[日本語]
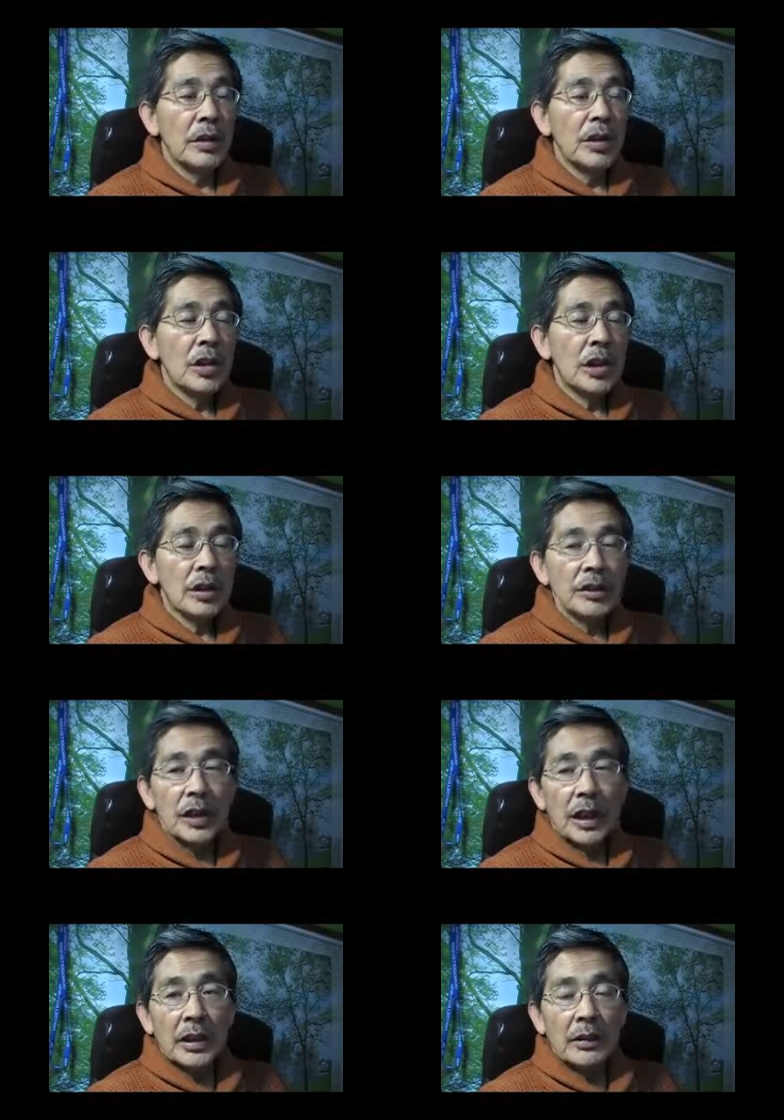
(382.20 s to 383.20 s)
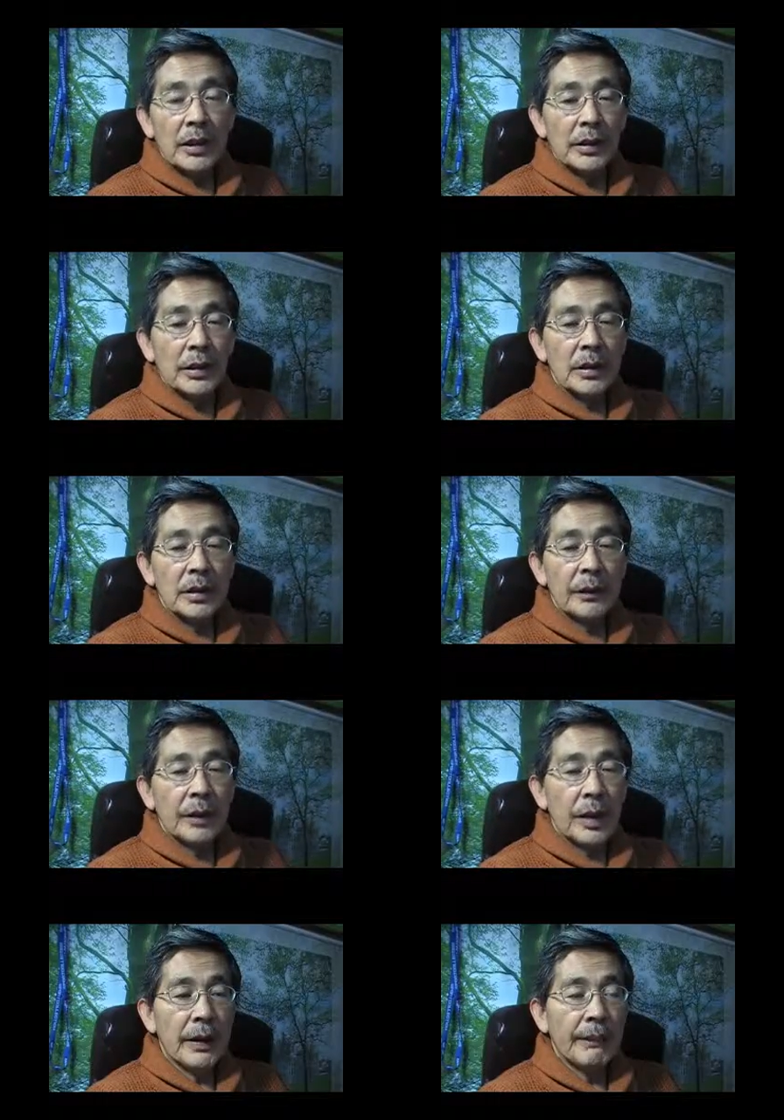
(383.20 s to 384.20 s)
心理学の世界では、
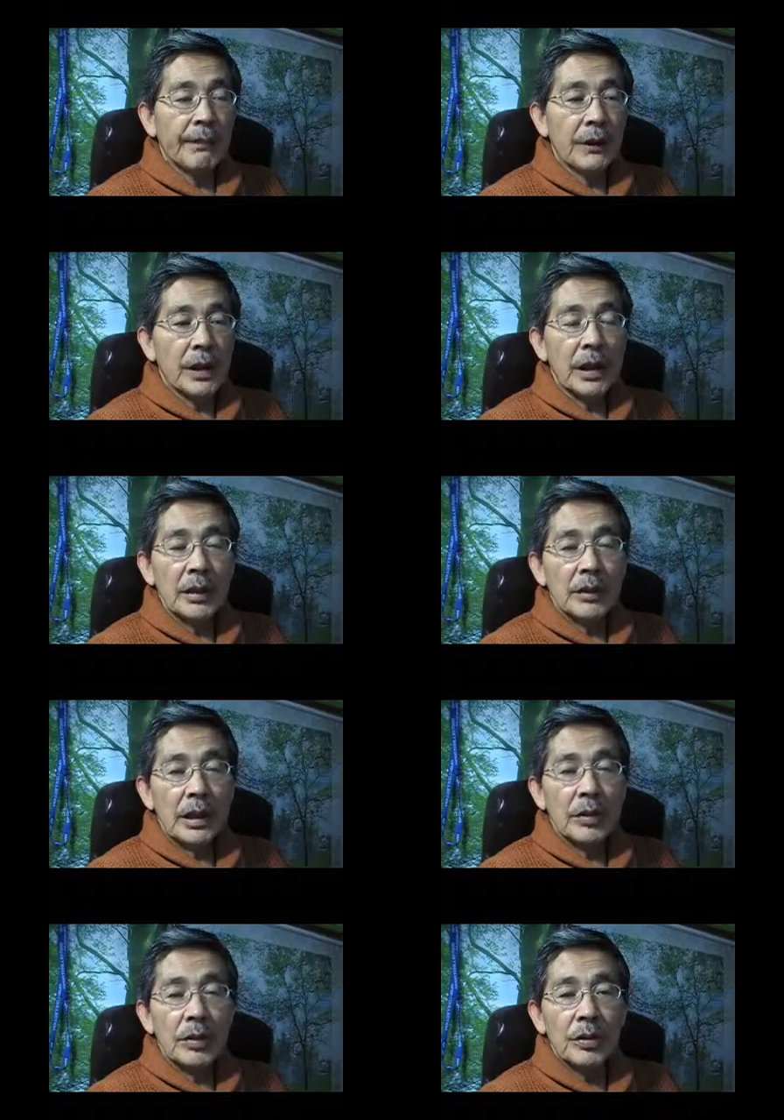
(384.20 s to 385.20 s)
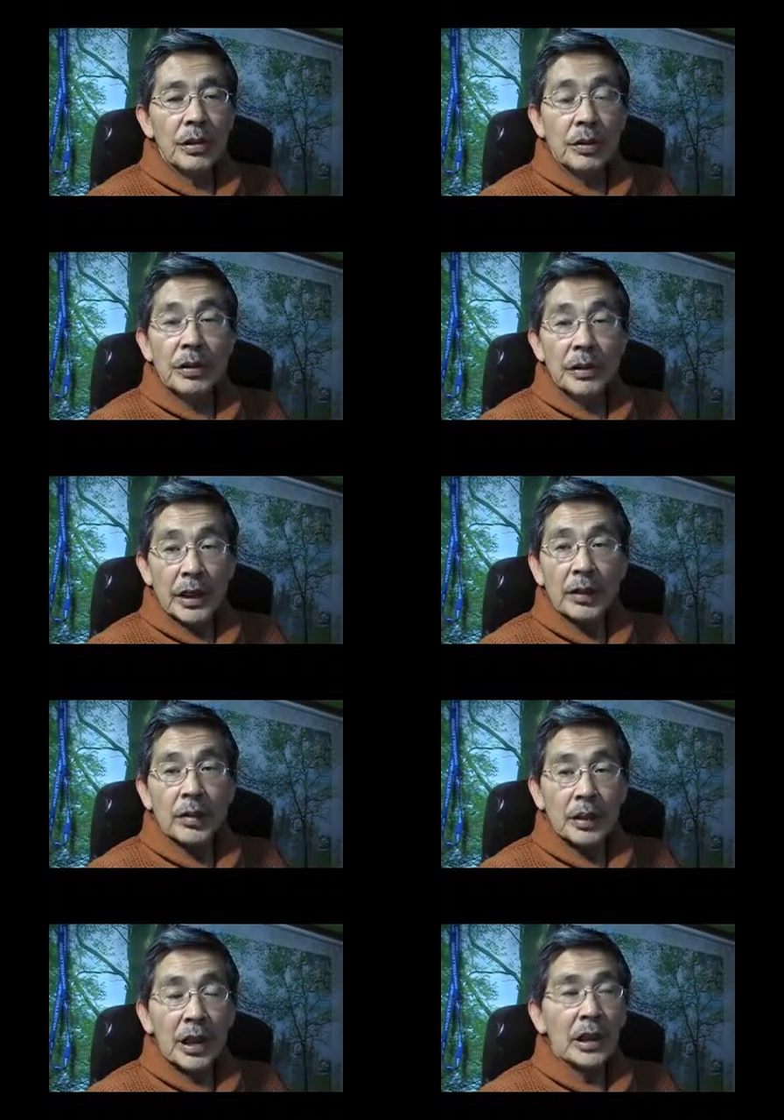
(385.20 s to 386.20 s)
まあ、権威、最高の、日本では最
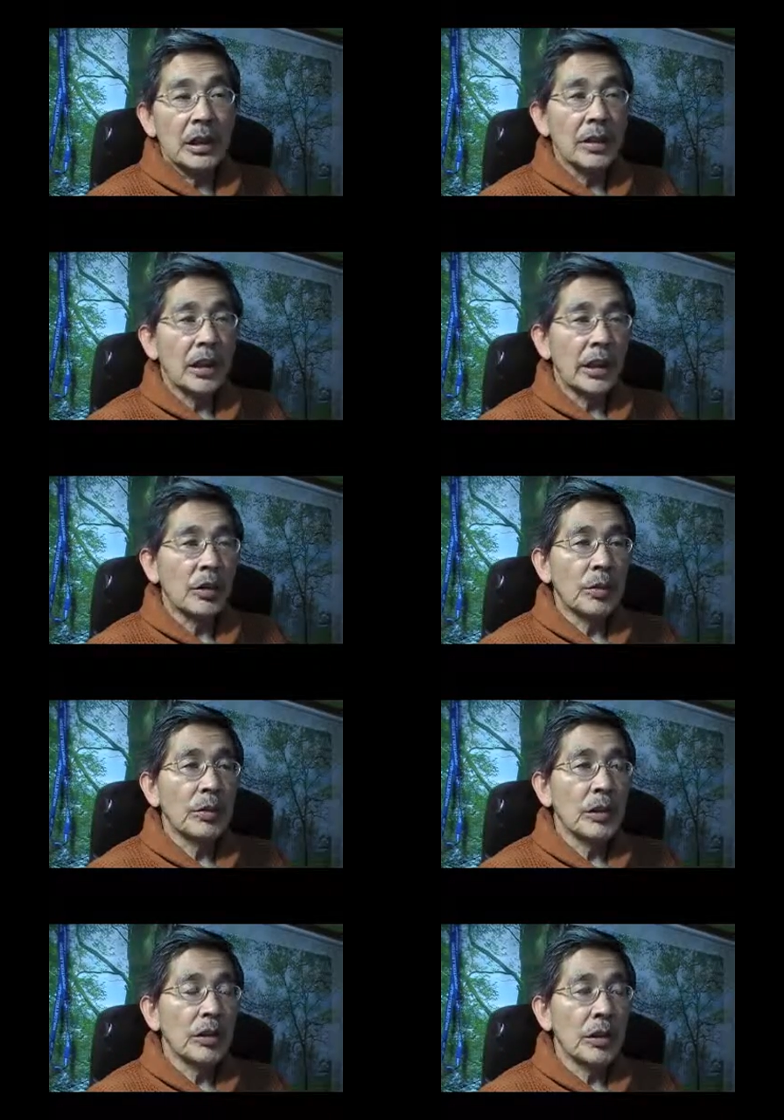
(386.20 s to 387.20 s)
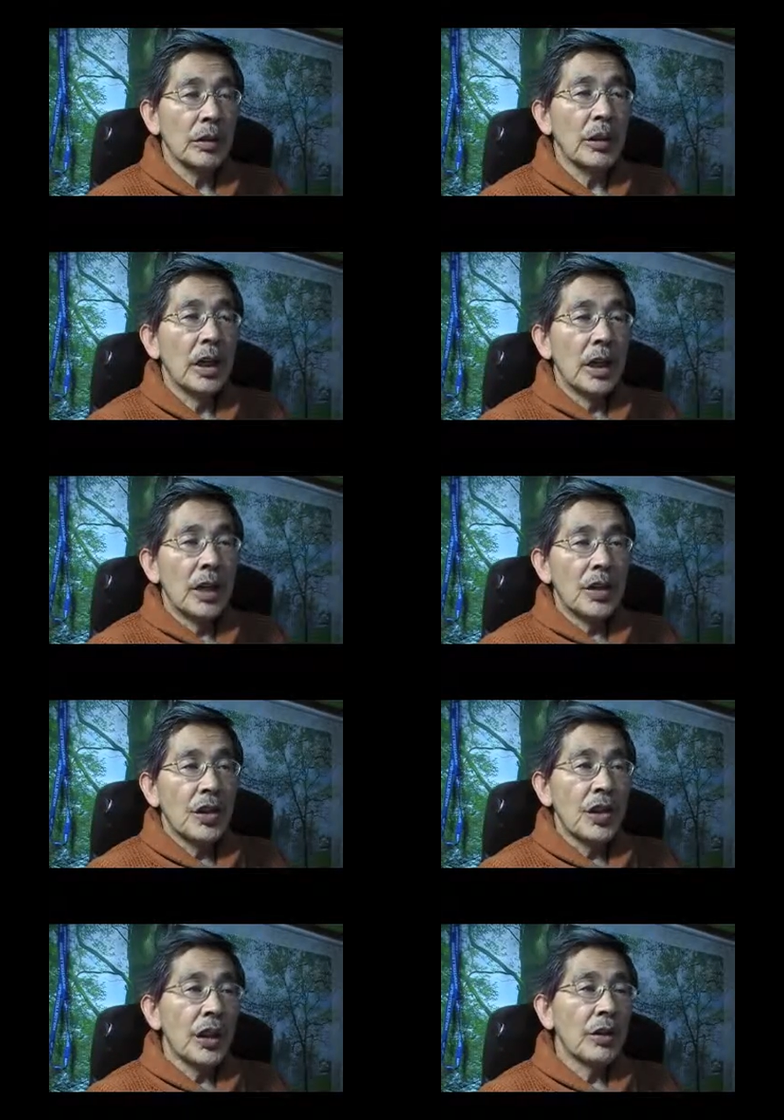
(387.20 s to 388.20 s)
高の権威者だと思うんですけど、
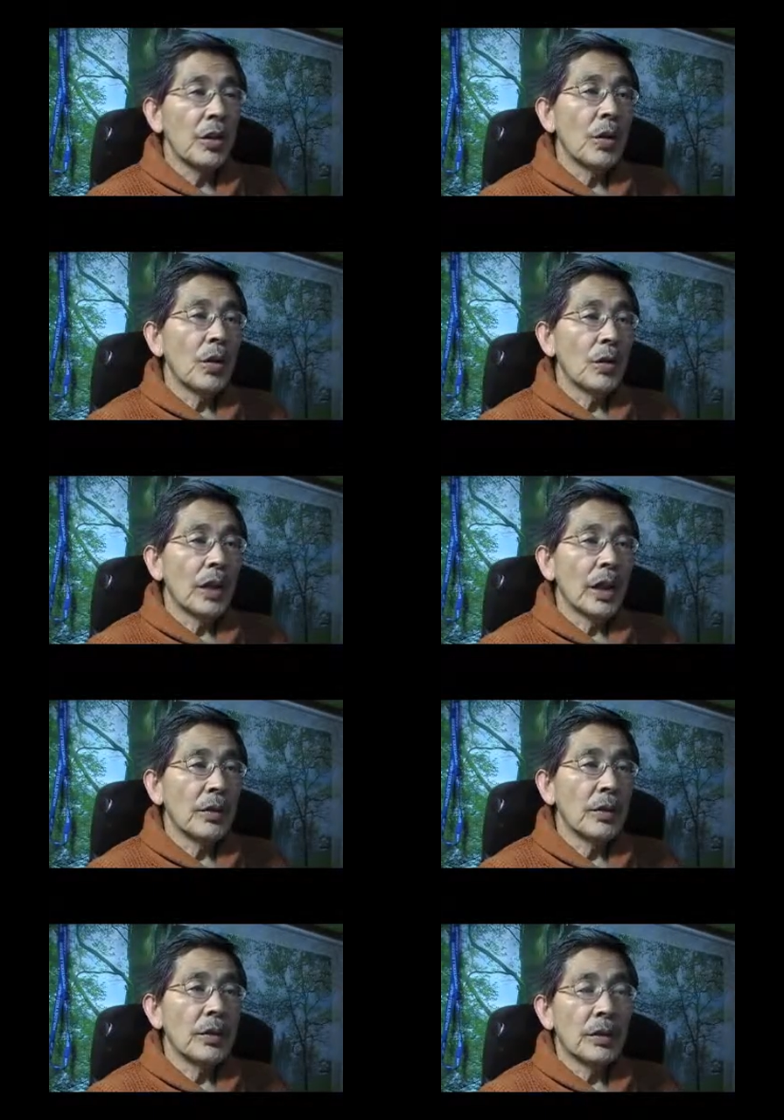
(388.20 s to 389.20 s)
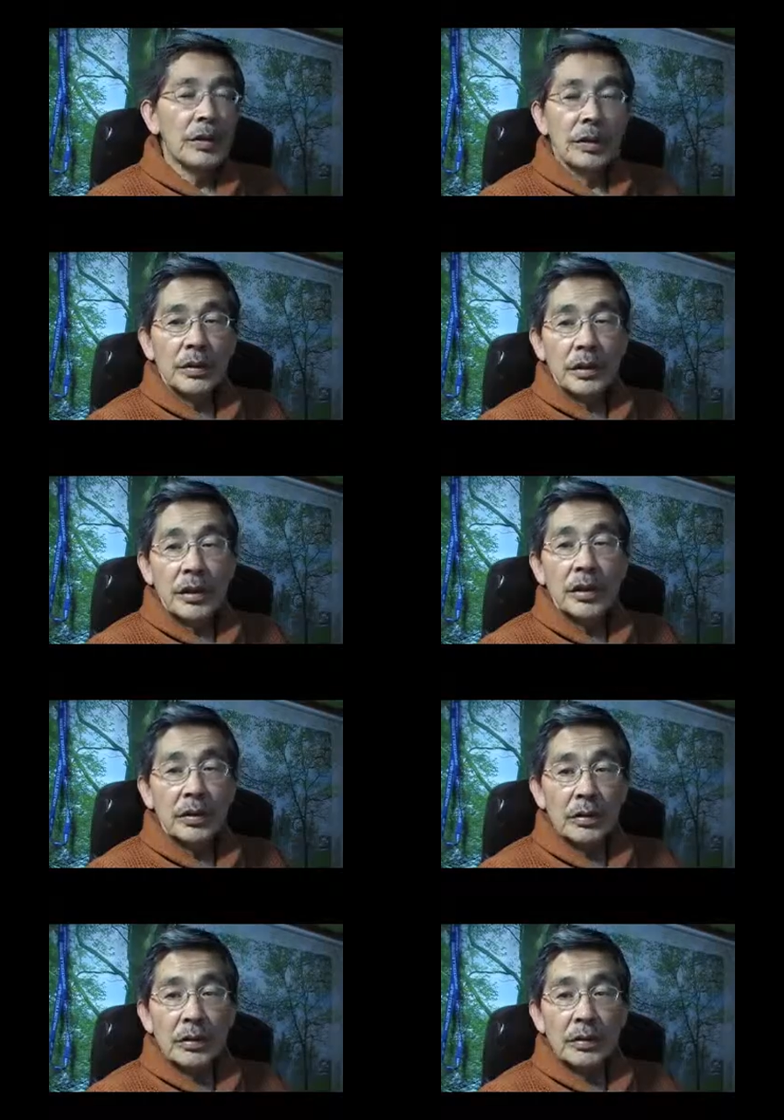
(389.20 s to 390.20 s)
心理学用語の中の出て
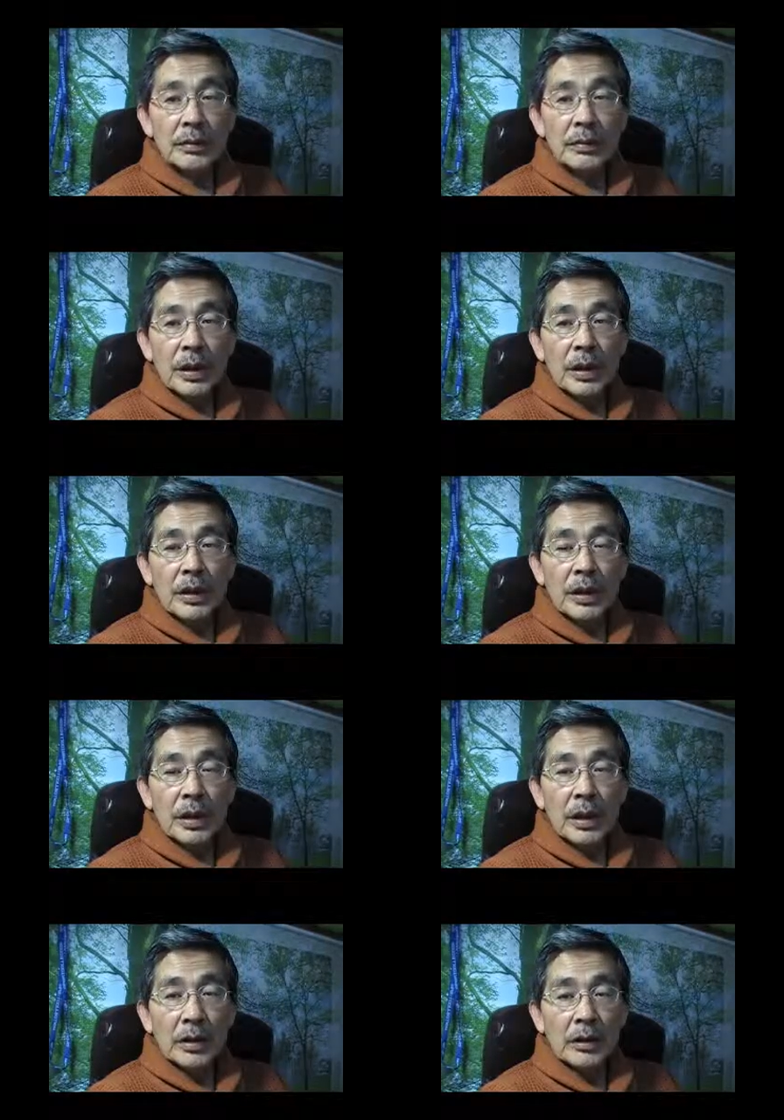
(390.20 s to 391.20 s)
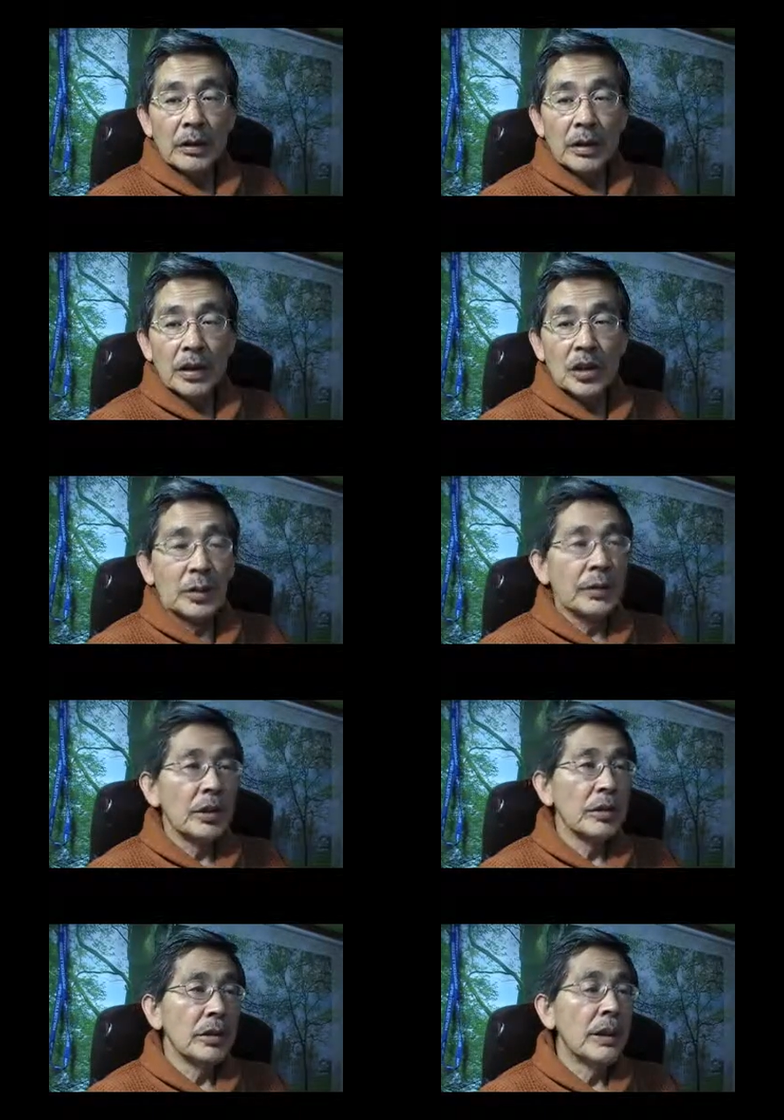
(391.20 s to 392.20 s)
る、あの、一部
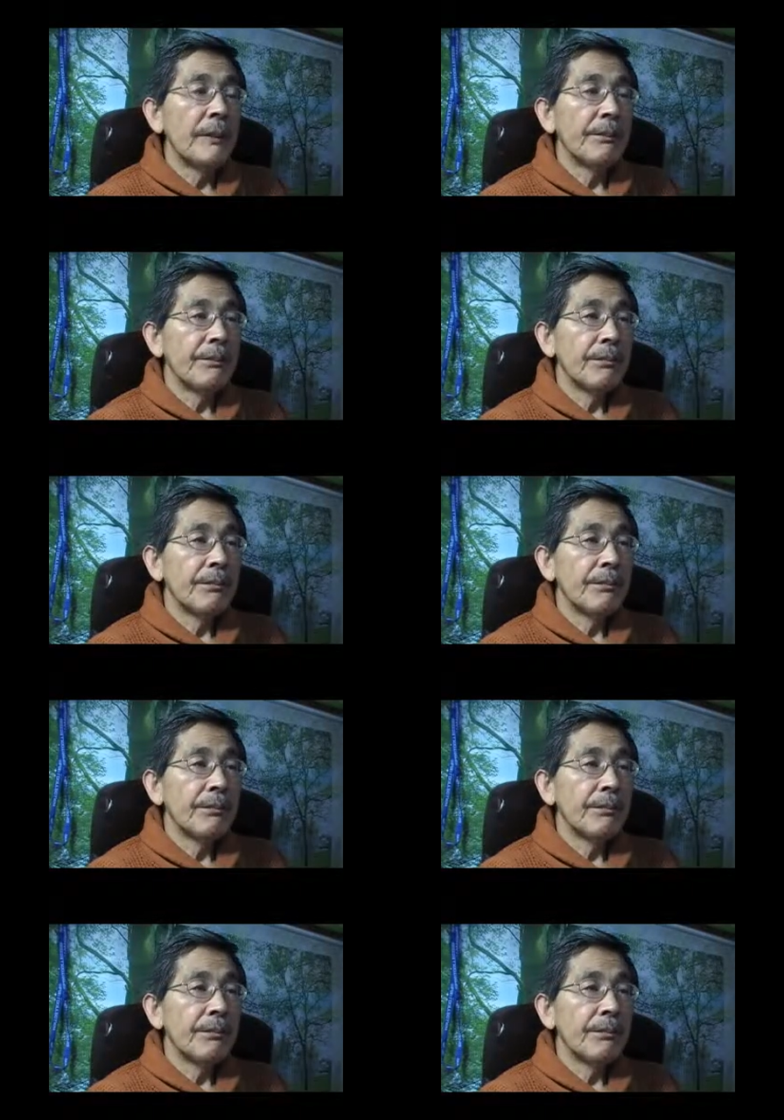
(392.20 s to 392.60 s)
分ですね。